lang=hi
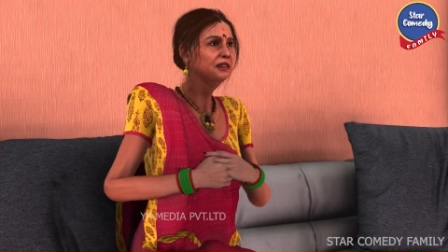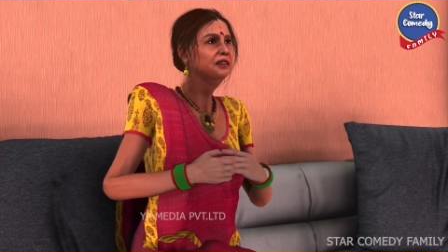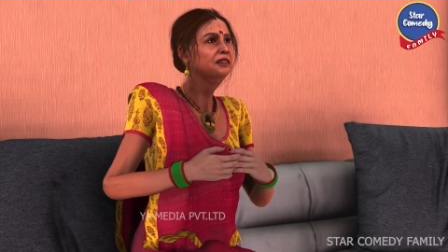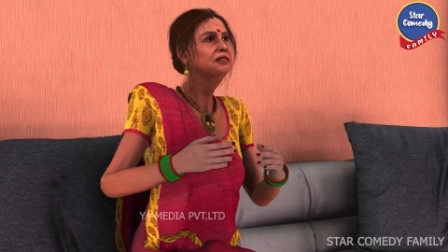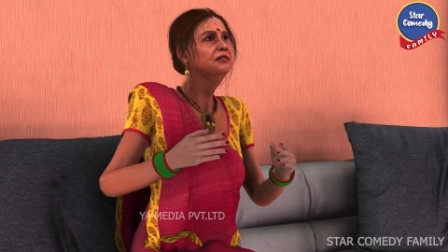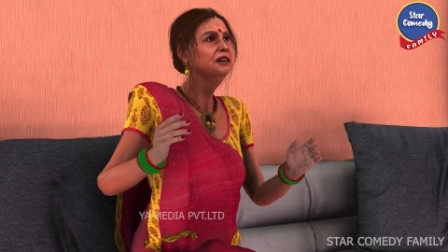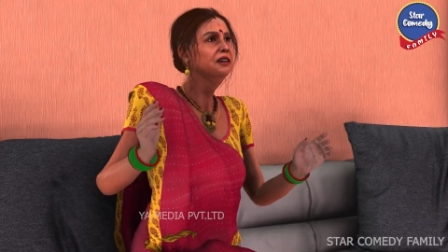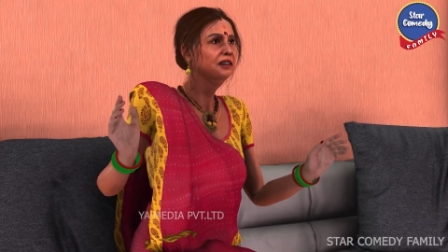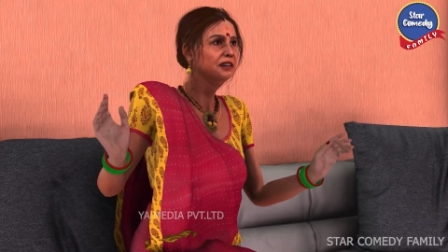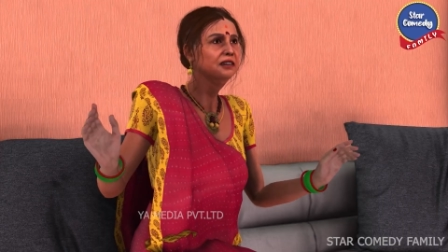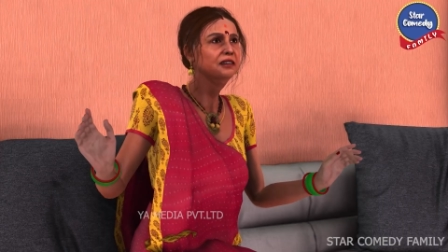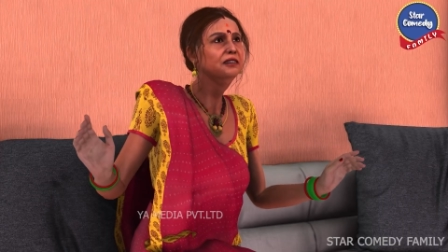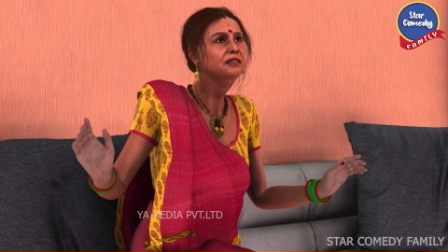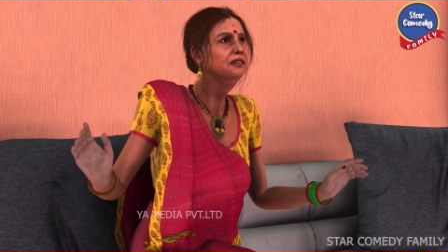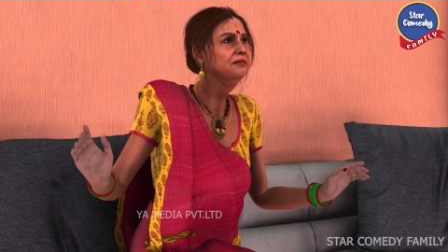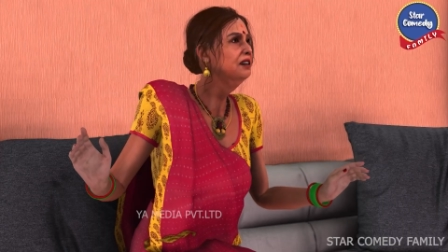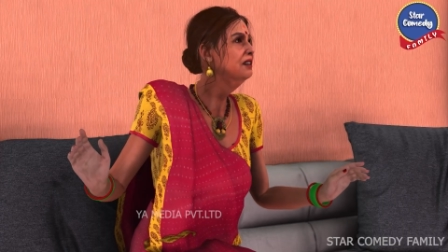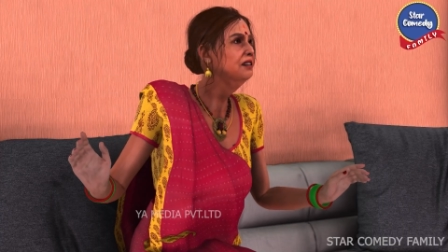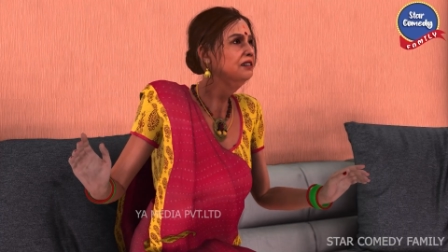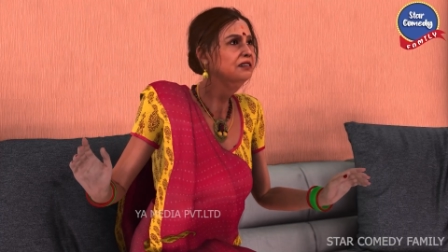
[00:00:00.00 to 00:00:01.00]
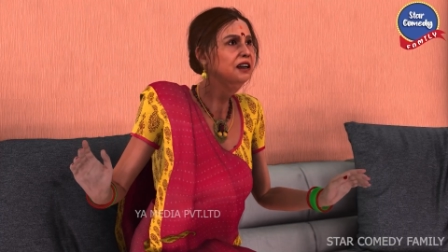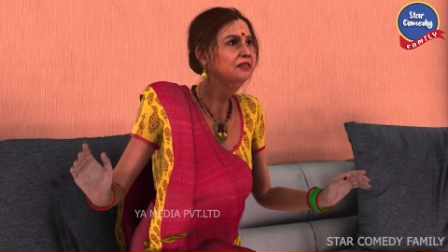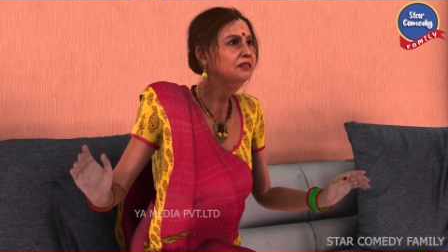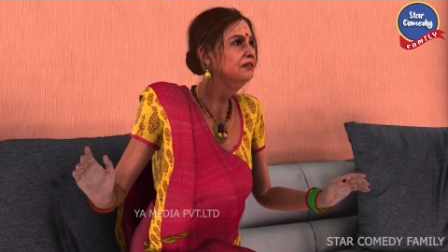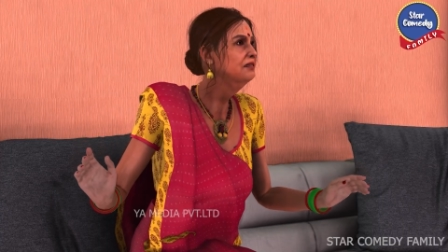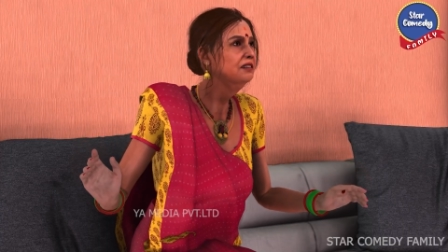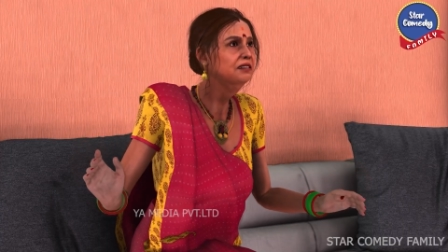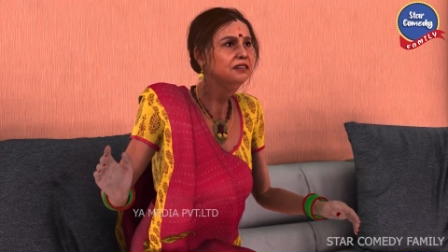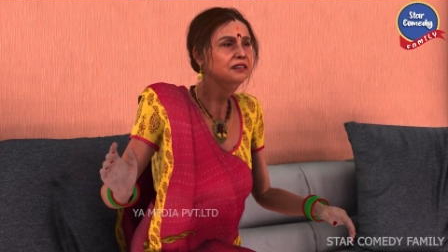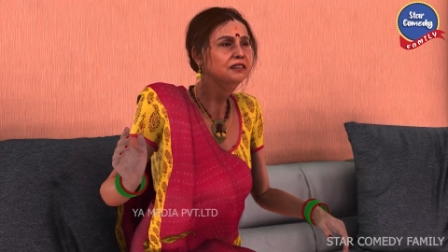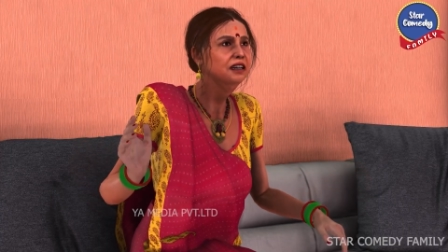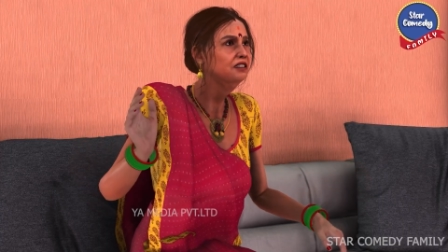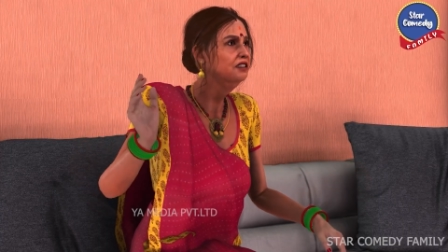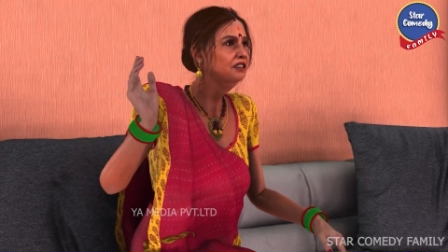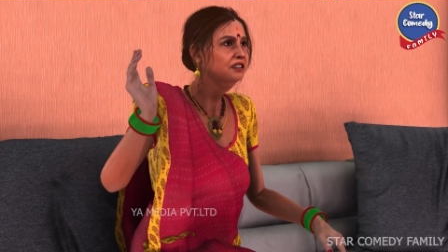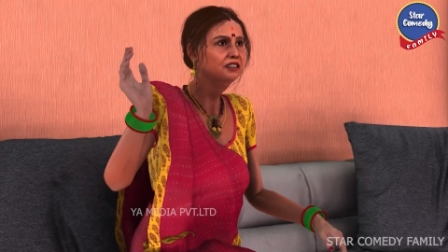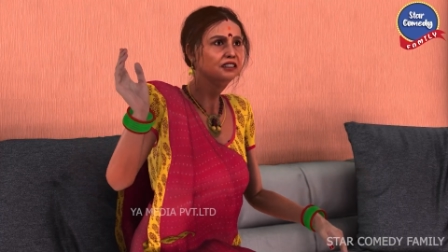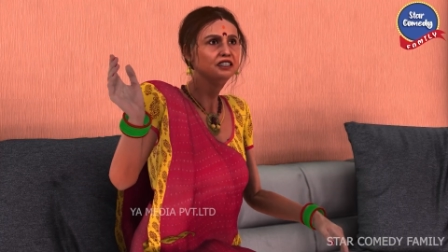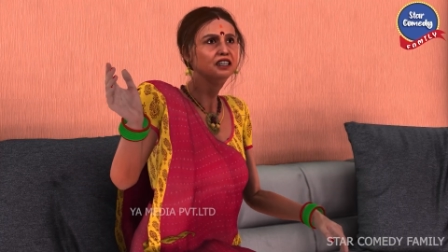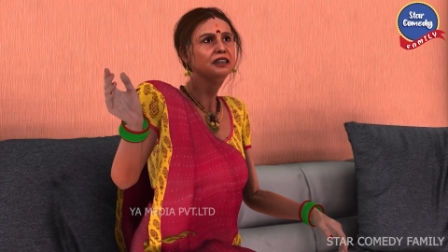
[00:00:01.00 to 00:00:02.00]
से शादी नहीं करेगा
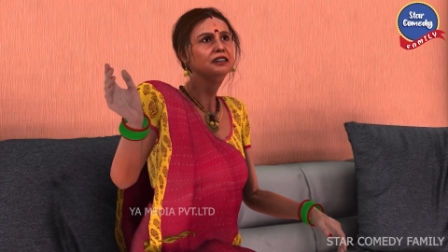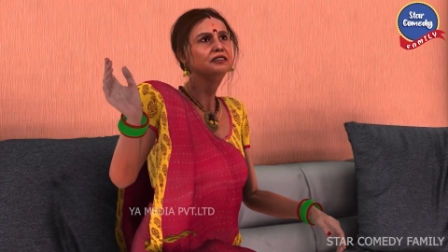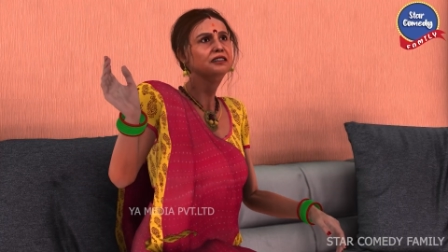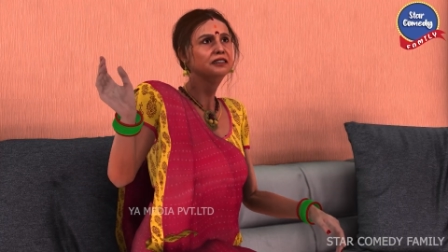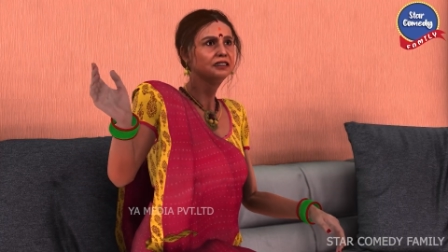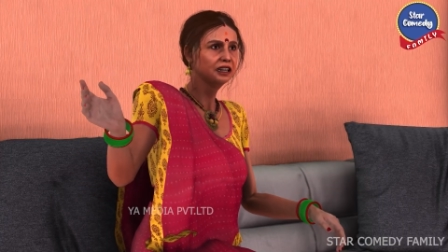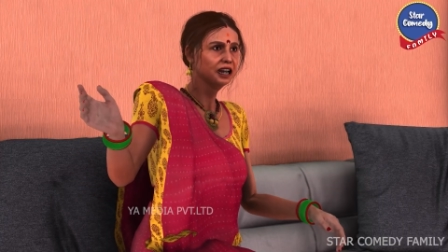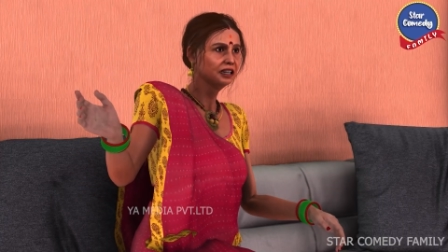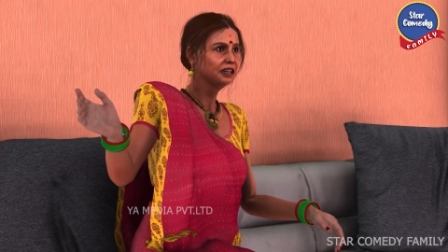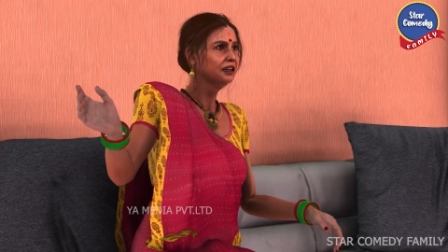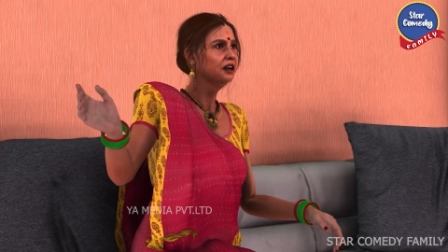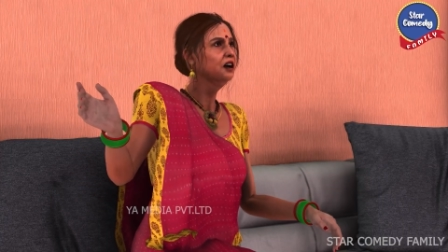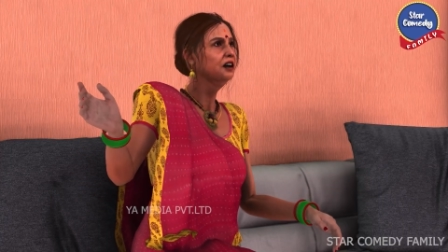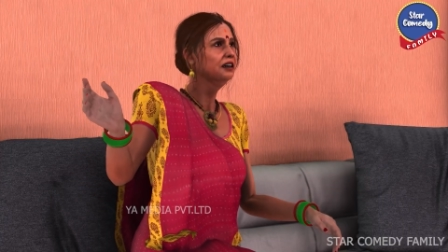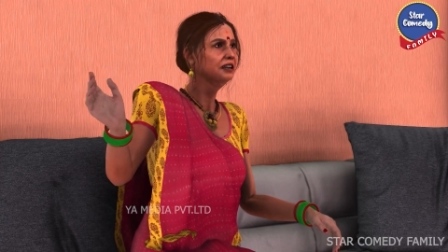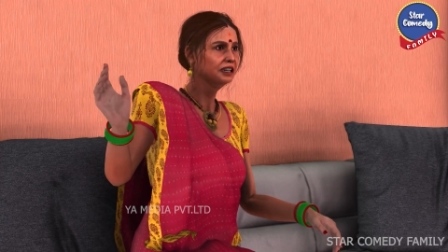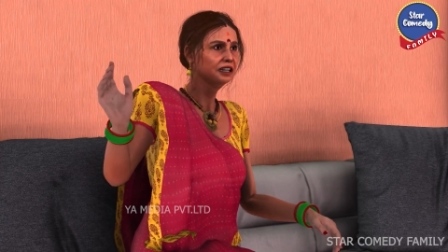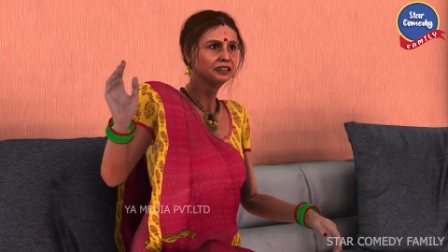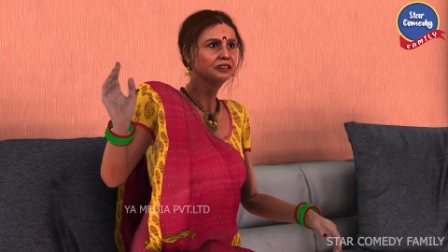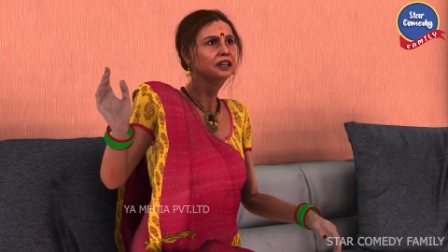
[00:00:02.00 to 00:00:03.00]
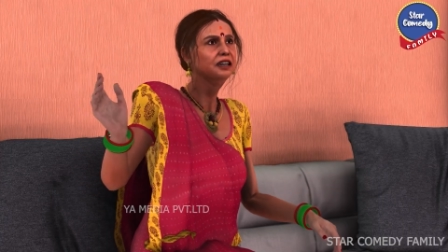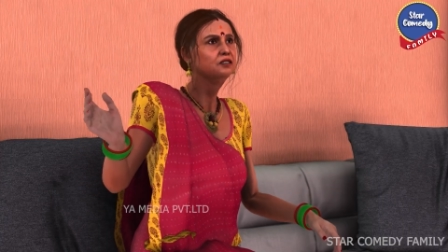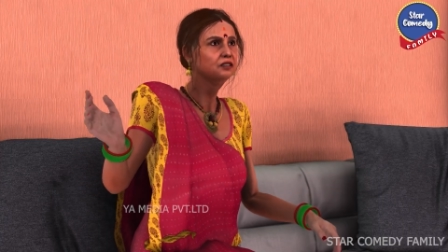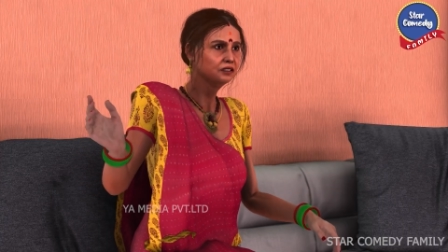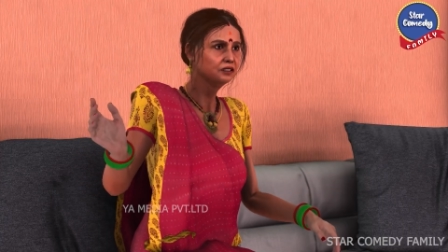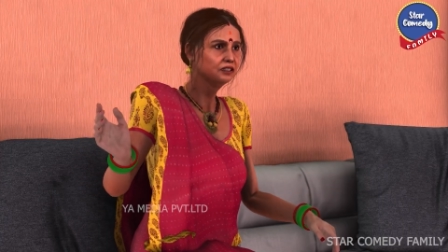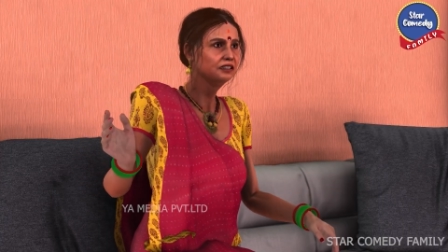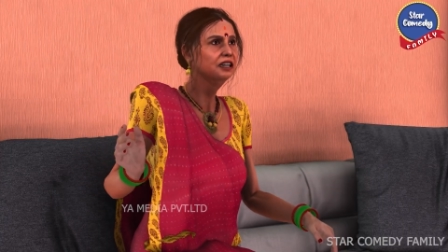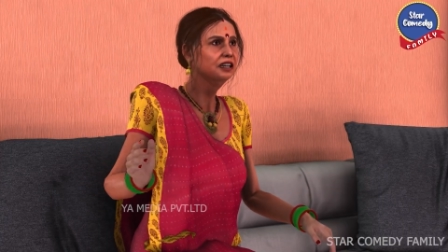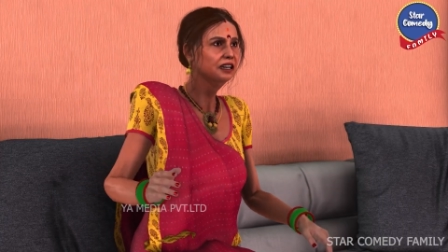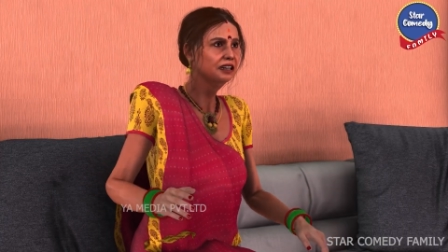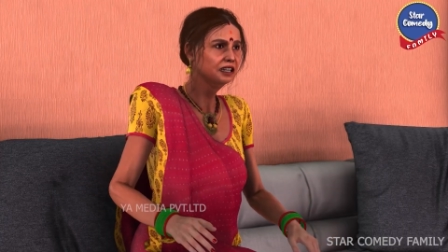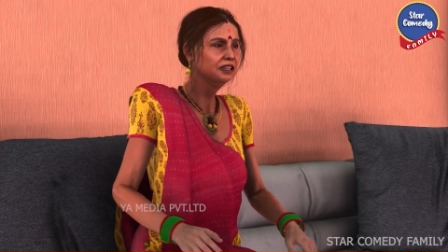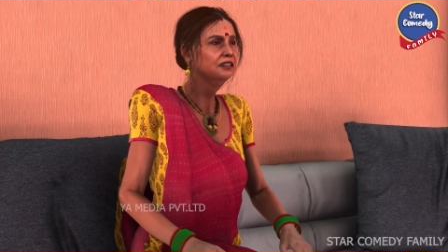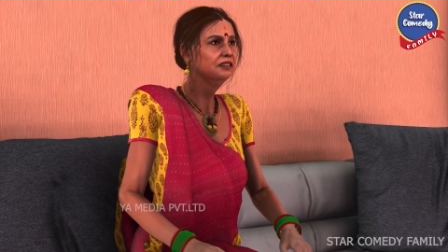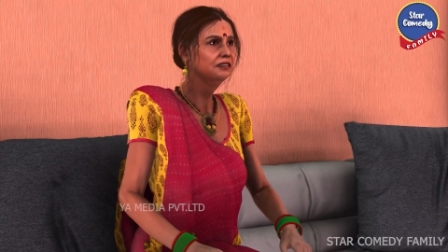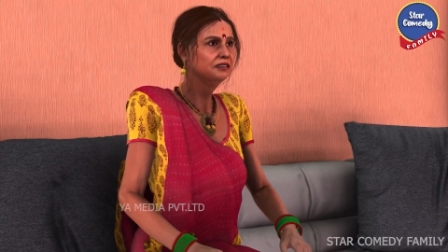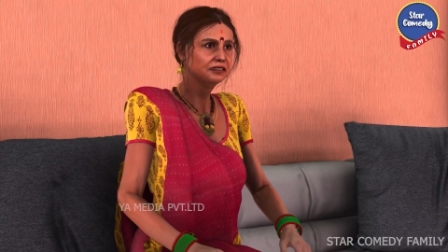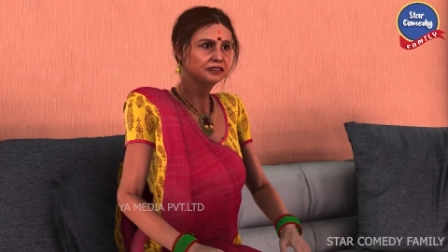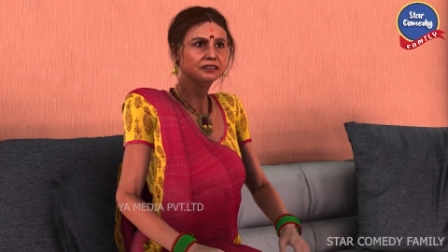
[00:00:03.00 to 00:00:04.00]
मेरी छाती पर मूंग डलेगी वो दिन
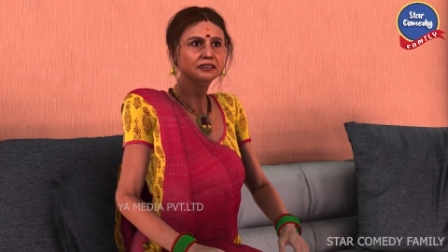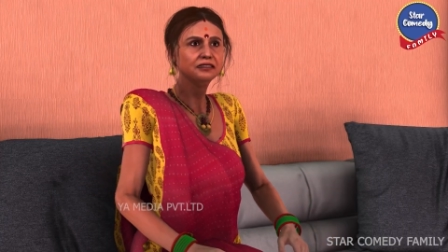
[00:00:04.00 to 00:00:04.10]
रात